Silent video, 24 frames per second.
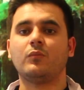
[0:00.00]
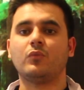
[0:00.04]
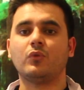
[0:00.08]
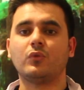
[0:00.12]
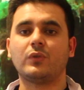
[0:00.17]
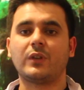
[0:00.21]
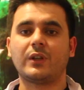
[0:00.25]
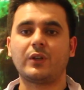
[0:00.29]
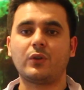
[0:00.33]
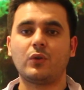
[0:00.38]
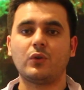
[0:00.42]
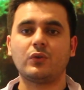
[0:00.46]

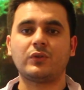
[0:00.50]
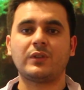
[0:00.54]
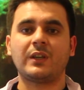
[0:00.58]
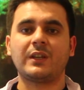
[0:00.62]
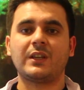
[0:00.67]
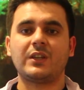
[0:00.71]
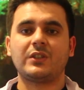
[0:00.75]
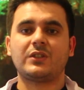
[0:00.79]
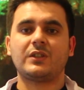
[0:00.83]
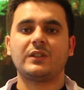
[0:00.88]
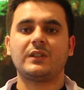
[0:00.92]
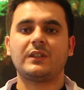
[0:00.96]
Bunları
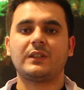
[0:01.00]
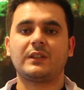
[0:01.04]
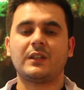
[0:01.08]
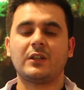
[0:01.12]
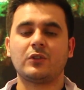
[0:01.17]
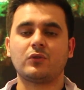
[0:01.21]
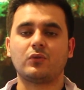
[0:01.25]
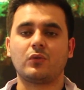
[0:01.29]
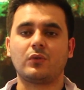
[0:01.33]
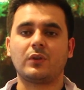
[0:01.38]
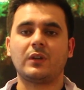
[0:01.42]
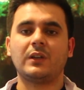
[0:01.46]
gözden
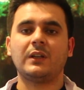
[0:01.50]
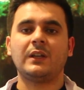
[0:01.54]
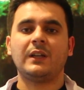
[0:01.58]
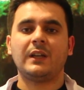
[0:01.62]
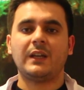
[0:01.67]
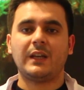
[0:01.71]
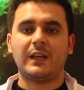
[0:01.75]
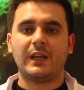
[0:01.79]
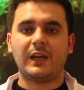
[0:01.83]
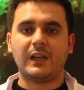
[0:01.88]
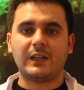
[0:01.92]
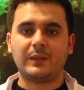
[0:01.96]
geçirdikten sonra
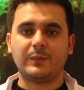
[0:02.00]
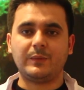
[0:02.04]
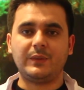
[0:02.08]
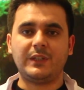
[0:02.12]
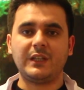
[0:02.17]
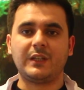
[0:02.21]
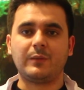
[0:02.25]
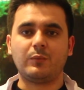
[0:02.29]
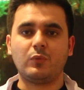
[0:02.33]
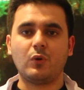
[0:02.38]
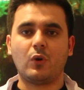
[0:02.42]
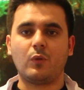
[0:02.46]
eğer
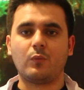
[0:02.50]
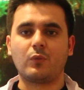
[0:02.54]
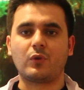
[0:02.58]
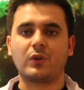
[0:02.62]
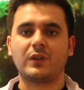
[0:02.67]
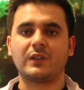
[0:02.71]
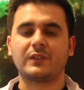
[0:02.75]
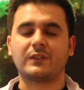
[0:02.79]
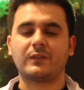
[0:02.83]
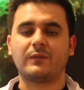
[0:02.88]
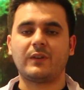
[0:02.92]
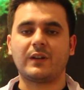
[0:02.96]
dik bir
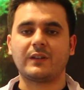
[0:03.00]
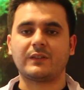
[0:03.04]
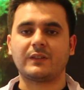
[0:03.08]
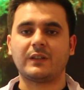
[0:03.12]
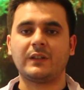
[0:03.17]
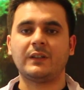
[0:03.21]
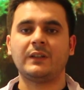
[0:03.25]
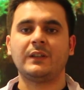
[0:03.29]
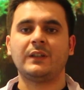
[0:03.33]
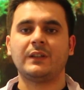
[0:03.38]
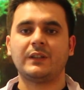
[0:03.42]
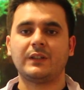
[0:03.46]
omurgası
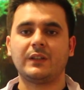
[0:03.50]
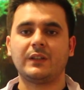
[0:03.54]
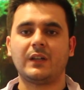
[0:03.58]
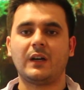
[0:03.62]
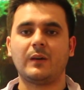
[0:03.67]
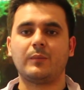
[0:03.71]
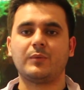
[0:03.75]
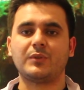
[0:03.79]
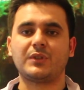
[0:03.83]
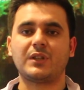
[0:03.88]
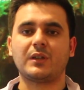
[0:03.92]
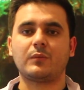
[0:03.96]
varsa ne
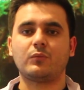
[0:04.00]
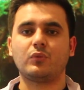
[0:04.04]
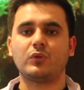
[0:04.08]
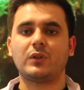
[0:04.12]
yapacak?